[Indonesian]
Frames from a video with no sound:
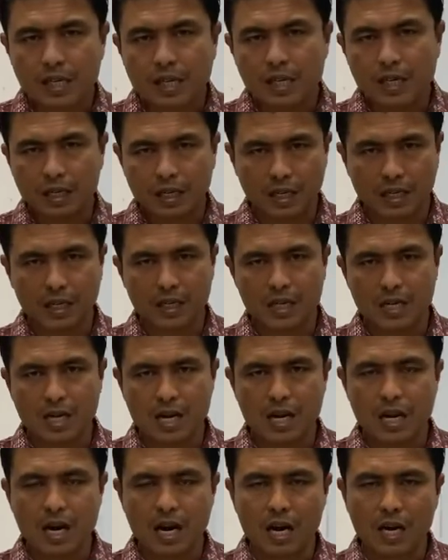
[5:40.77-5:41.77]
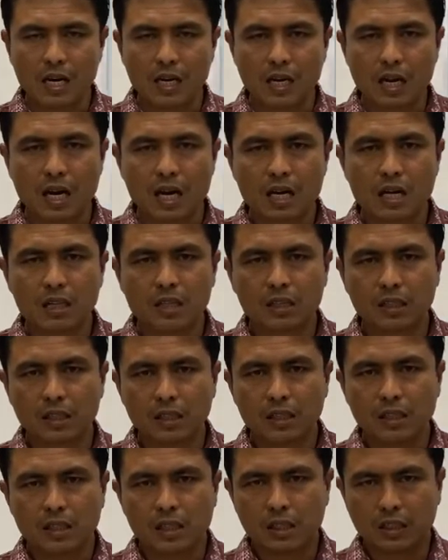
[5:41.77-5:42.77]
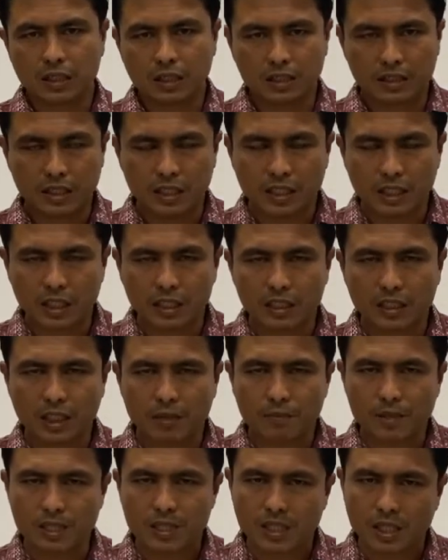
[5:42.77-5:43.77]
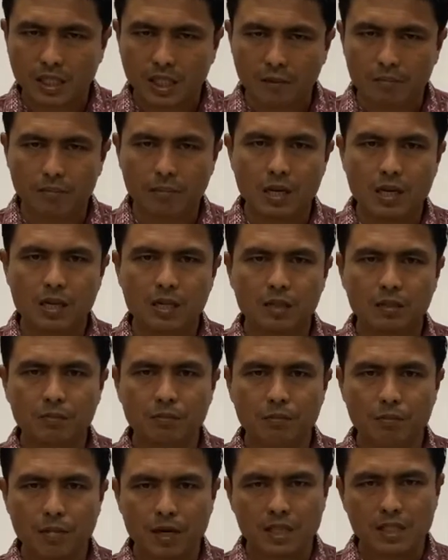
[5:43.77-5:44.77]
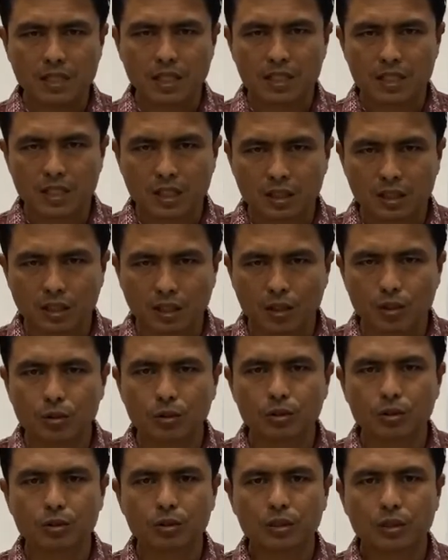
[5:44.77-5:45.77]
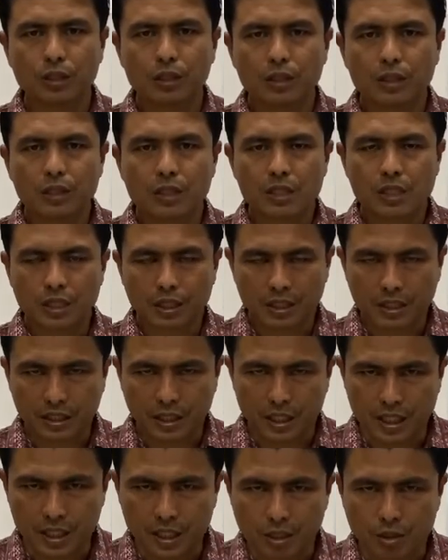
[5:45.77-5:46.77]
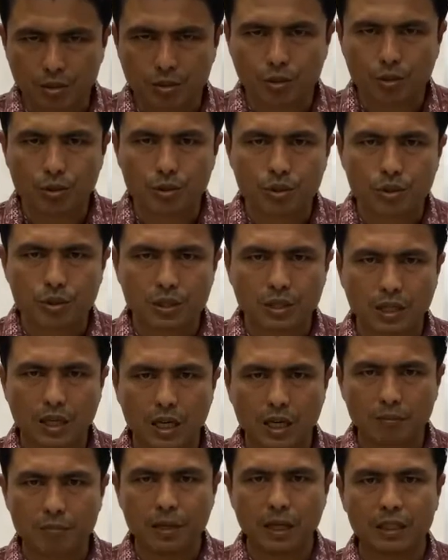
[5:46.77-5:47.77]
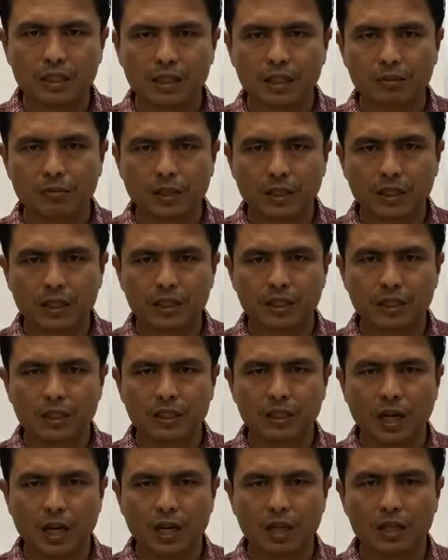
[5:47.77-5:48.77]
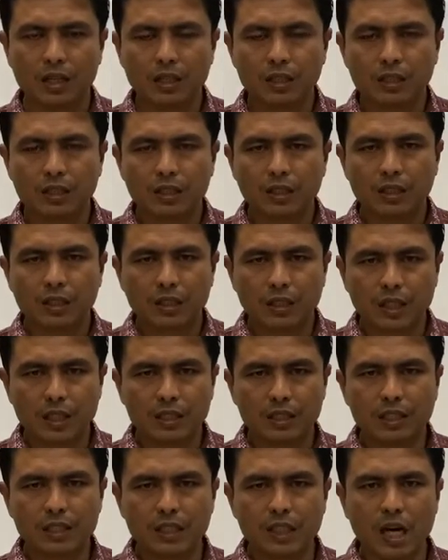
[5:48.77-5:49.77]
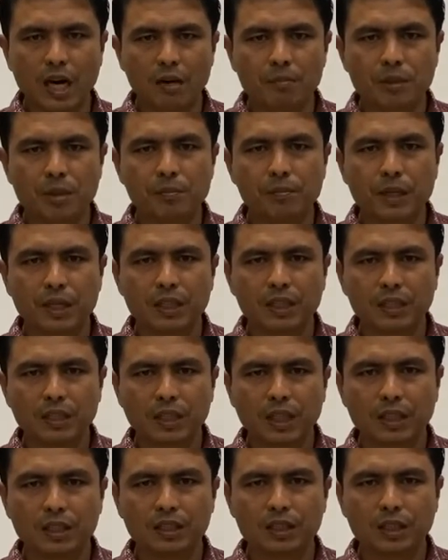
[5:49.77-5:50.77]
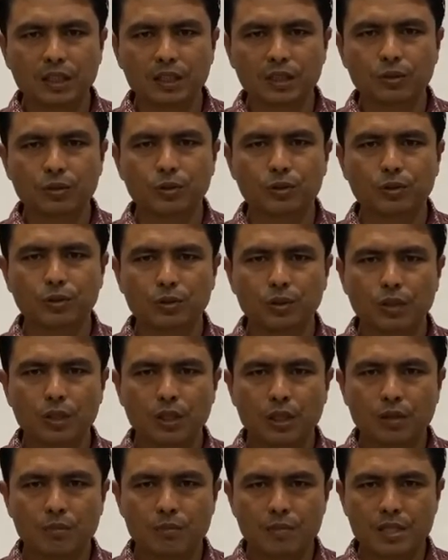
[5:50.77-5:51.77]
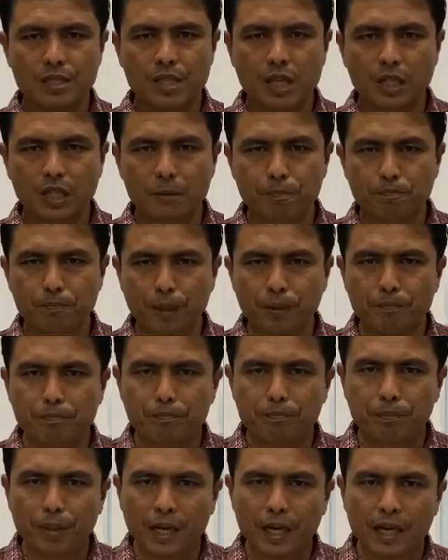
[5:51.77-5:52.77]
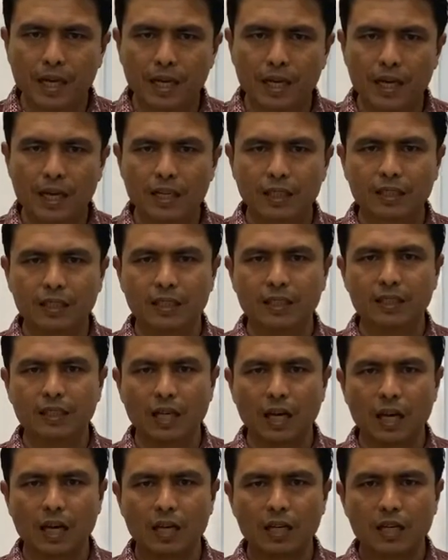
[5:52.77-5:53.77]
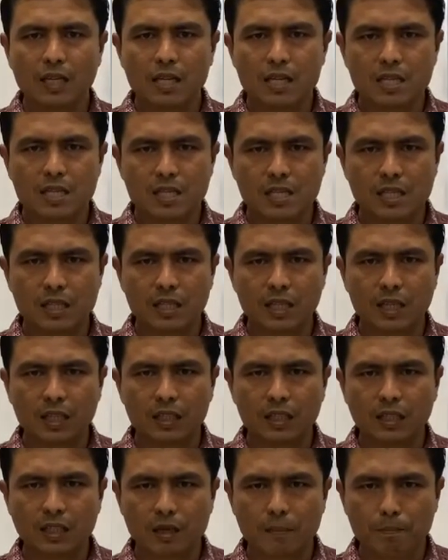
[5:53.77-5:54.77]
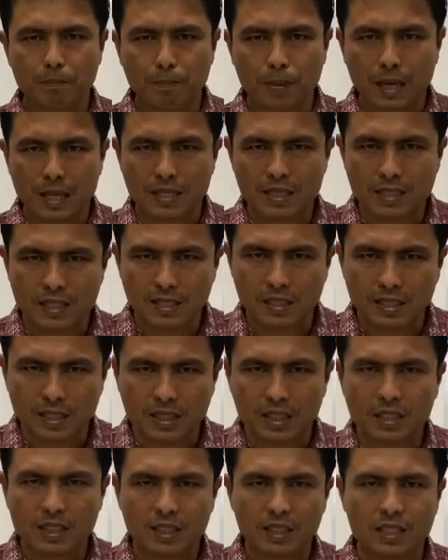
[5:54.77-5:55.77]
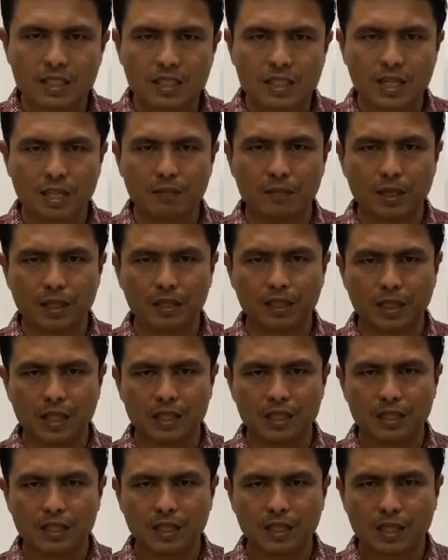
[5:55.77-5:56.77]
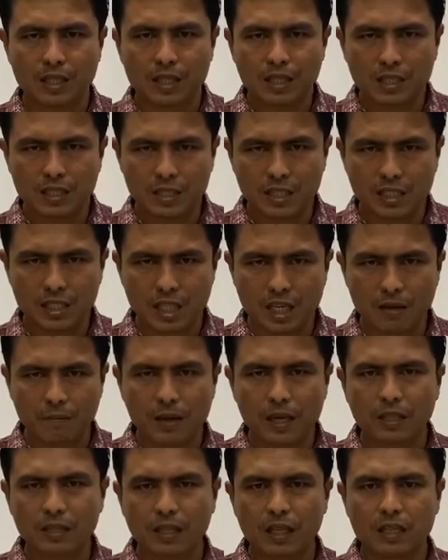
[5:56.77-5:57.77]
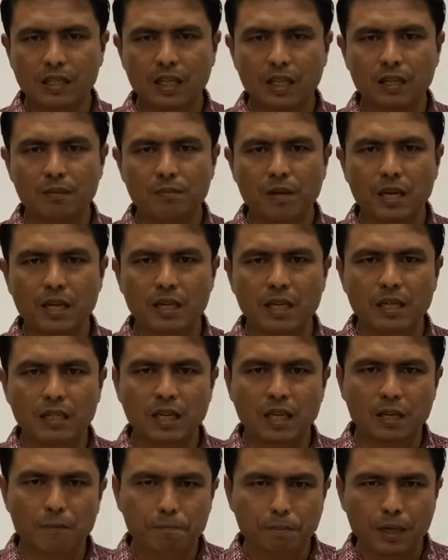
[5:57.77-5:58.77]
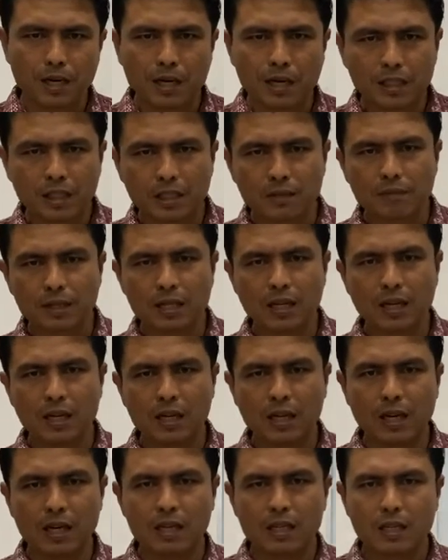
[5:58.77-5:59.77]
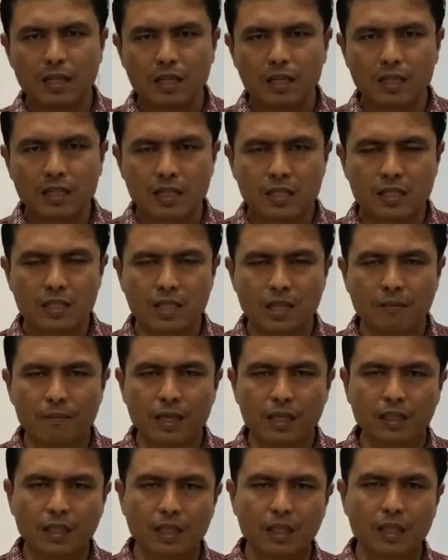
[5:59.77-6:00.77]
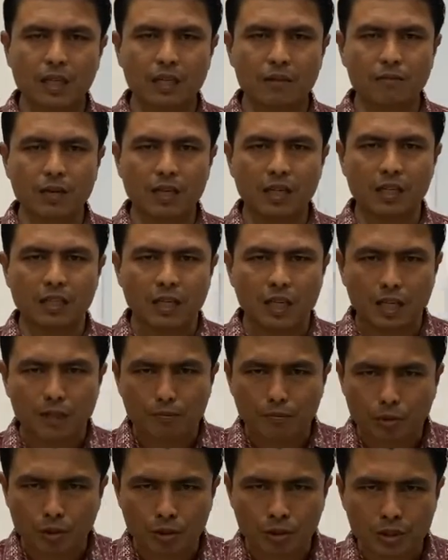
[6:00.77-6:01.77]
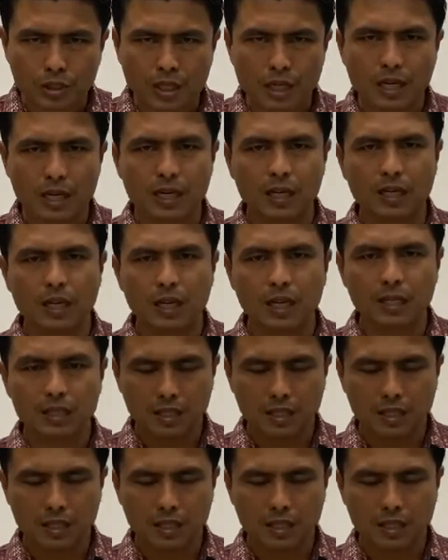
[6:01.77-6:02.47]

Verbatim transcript: Karena Allah ketika kita masih lemah, masih seteru, Kristus telah mati bagi kita. Dan dia membangkitkan Kristus menjadi pembela kita sehingga kita pasti diselamatkan. Diselamatkan dari mana? Dari penghakiman Allah. Diselamatkan dari mana? Dari murka Allah.